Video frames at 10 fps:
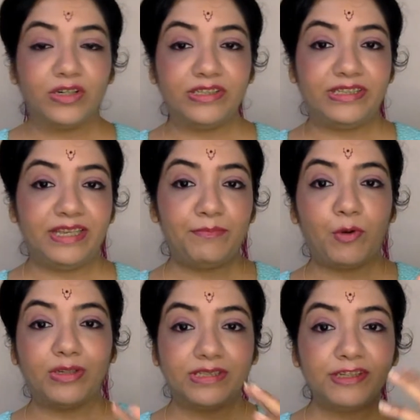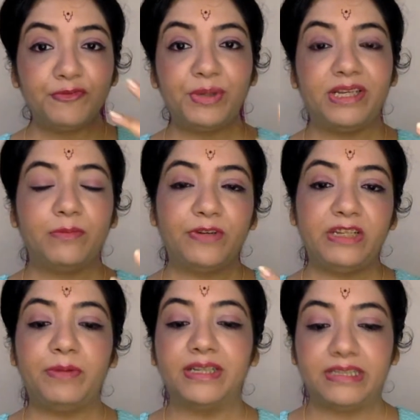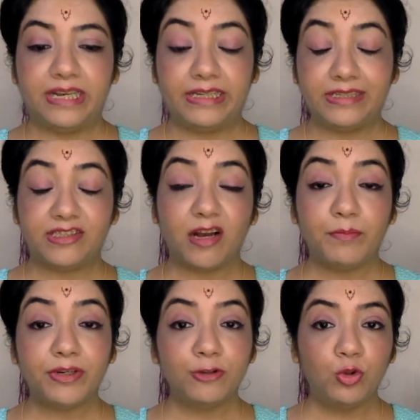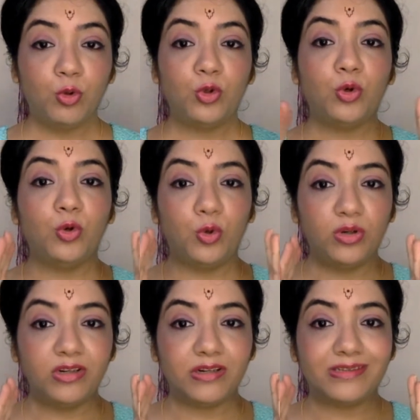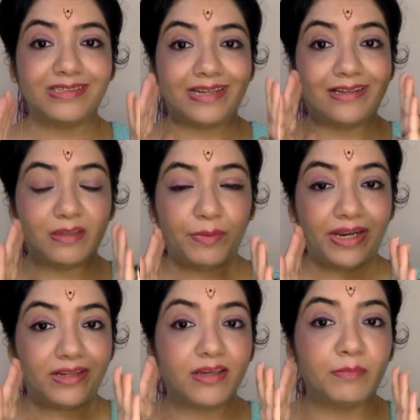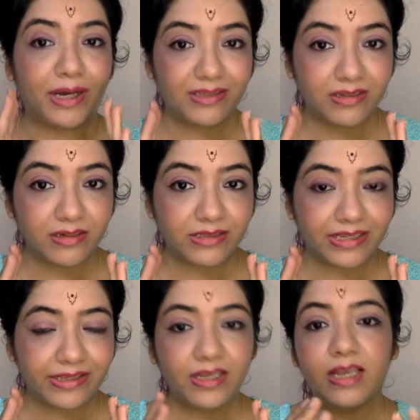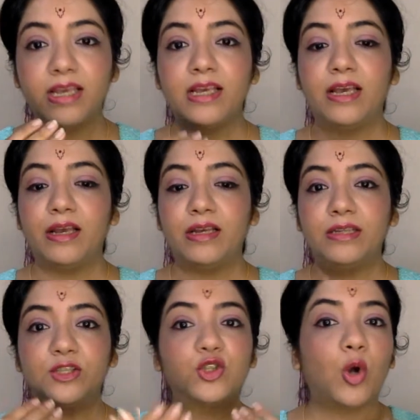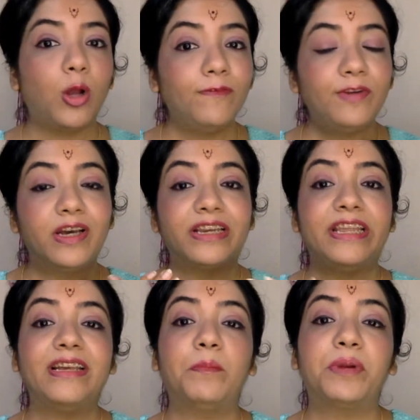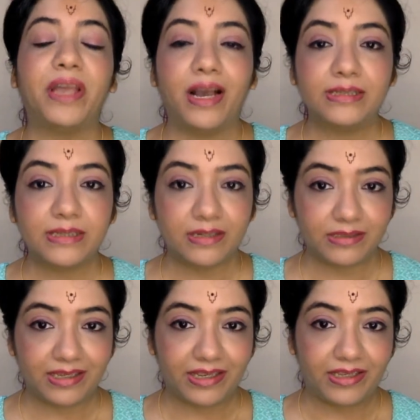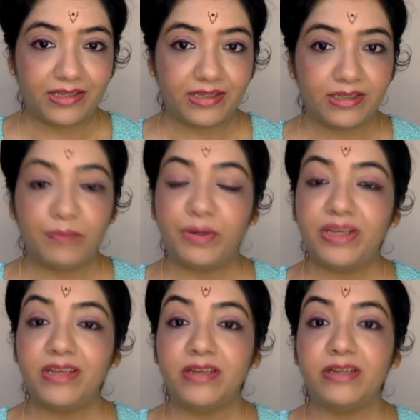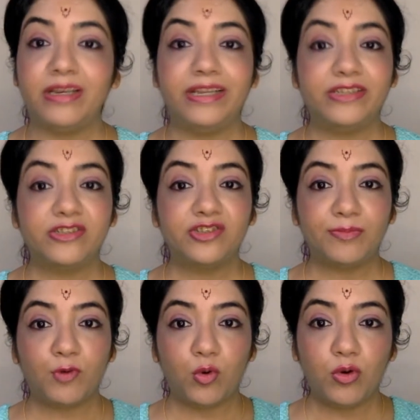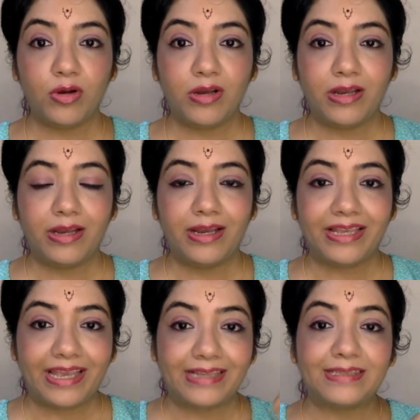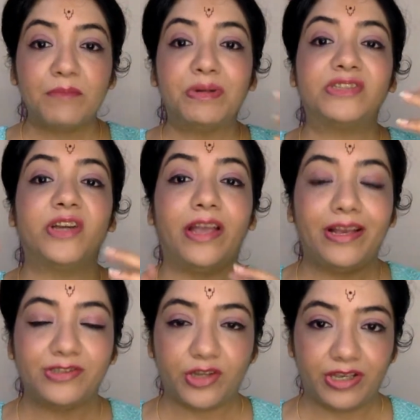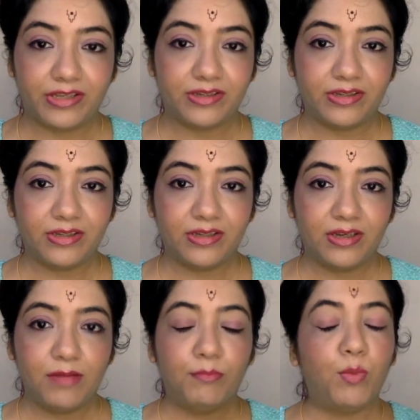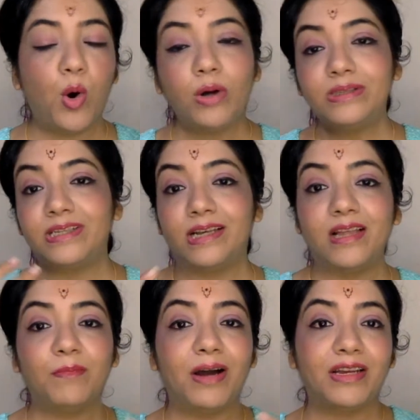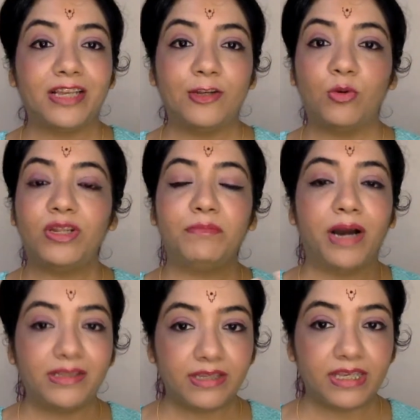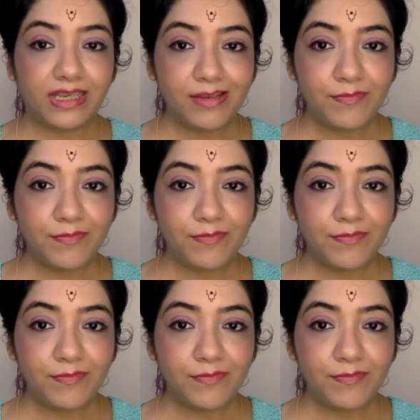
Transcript: ये पॉजिटिव ब्रेकअप वाली बात क्या है कि जहाँ पर दोनों लोग साथ बैठकर बात करते हैं सॉल्व करने का प्रयास करते हैं कि भाई रिलेशनशिप को कैसे बचाया जाए बहुत ज़्यादा बार इन्होंने बात की